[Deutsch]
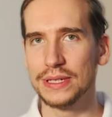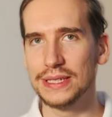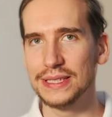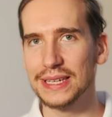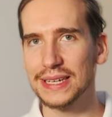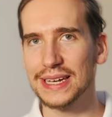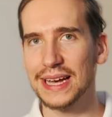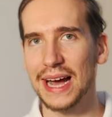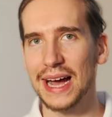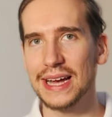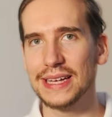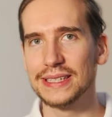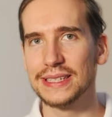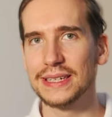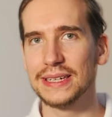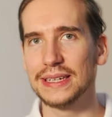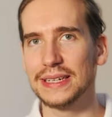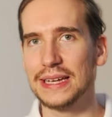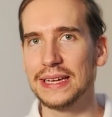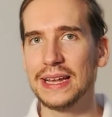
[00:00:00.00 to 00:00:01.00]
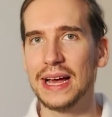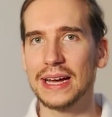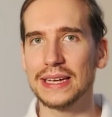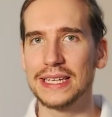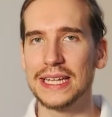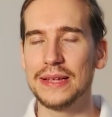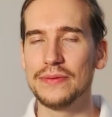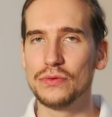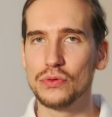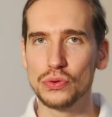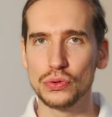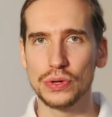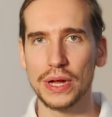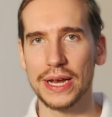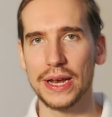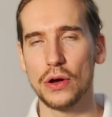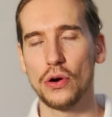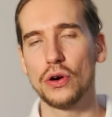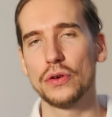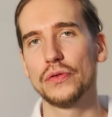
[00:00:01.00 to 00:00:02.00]
diese Kreise, je nachdem, wo du
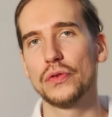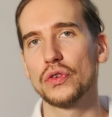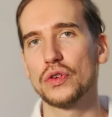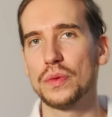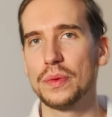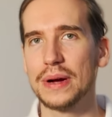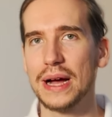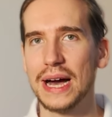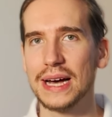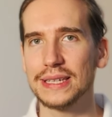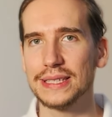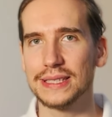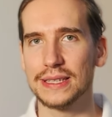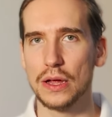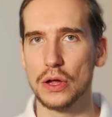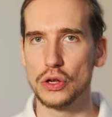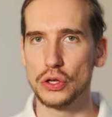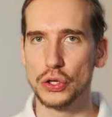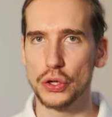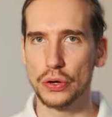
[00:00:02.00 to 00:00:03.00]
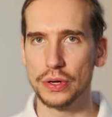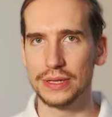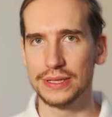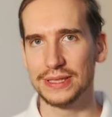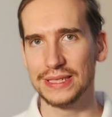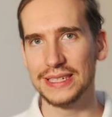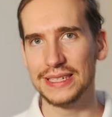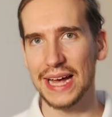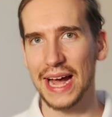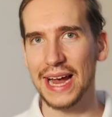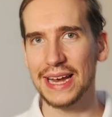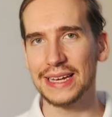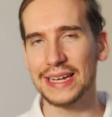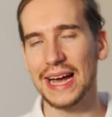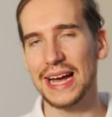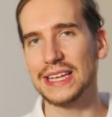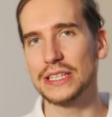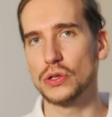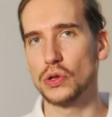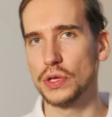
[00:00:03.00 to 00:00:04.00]
eine Hornverkrümmung hast, sieht ein
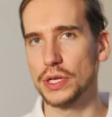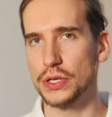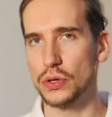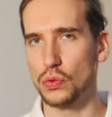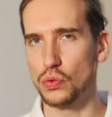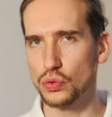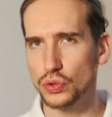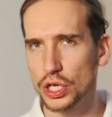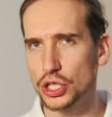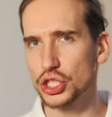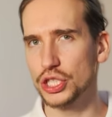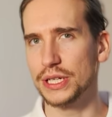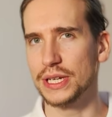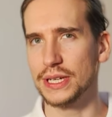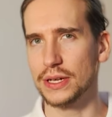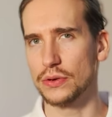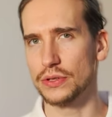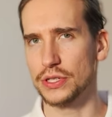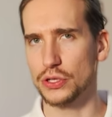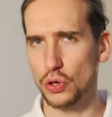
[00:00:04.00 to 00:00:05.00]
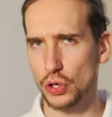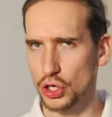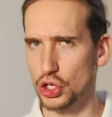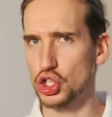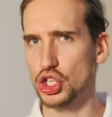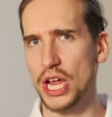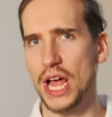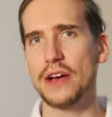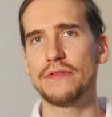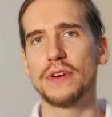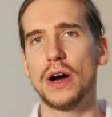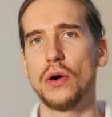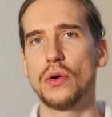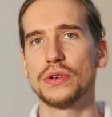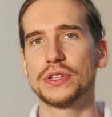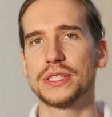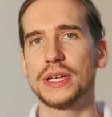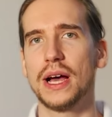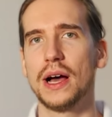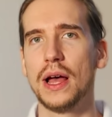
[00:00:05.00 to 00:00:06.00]
Kreis deutlich unterschiedlich aus, deutlich schärfer
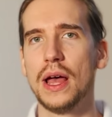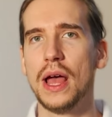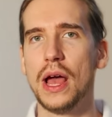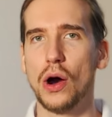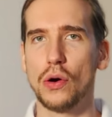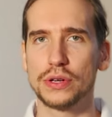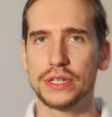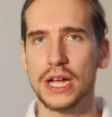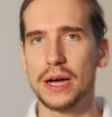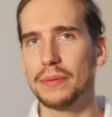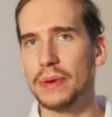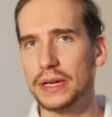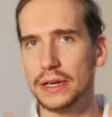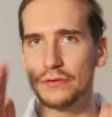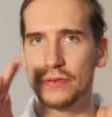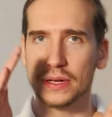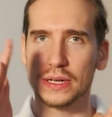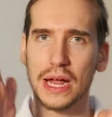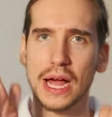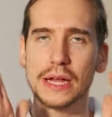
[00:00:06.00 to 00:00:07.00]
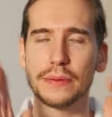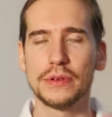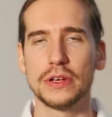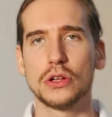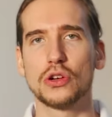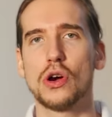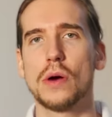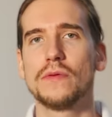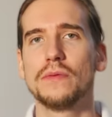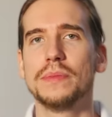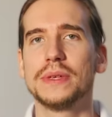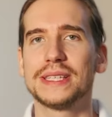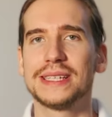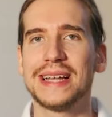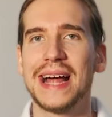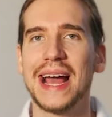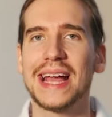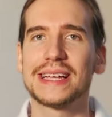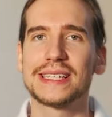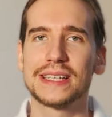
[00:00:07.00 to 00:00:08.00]
aus. Ja? Auch da mal den Vergleich mit dem Kopf ein bisschen
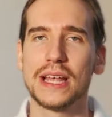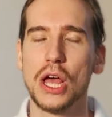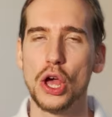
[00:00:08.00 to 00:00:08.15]
neigst,